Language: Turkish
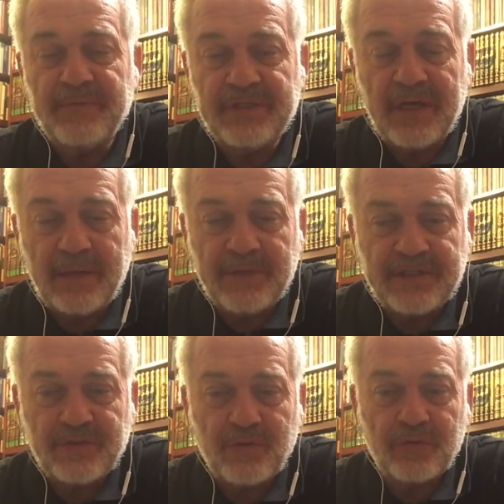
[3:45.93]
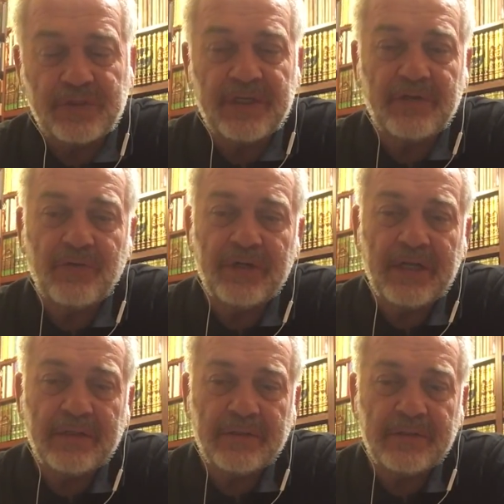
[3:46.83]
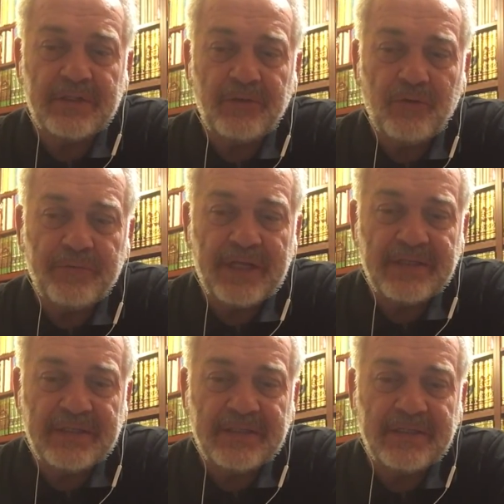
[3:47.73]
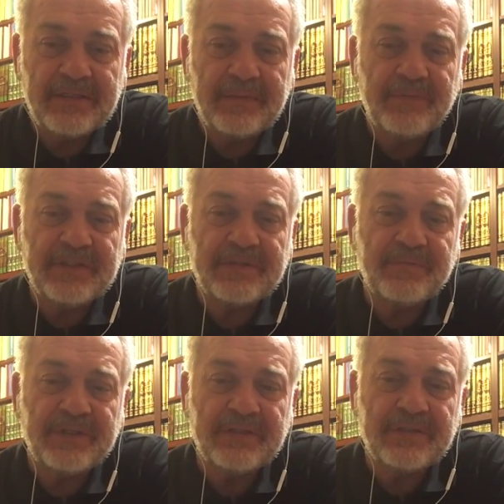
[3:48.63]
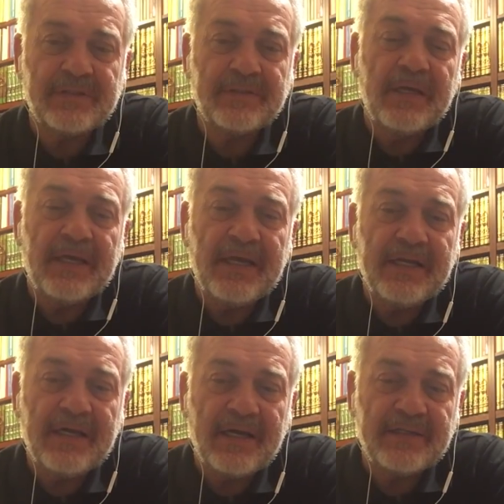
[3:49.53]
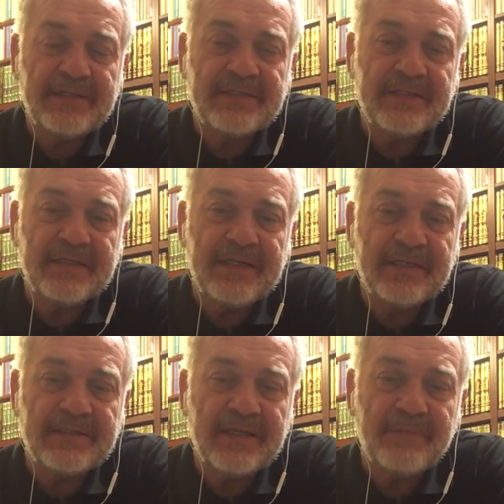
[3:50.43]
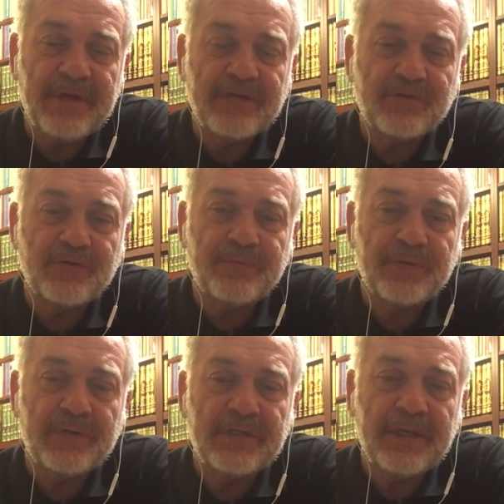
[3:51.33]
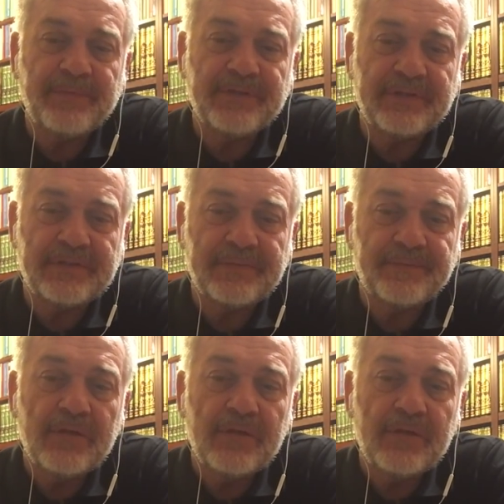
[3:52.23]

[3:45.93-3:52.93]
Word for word: bir amaç ortaya koyan Diobendi dediğimiz bir ehli hadis zihniyetine mensup yapıdır.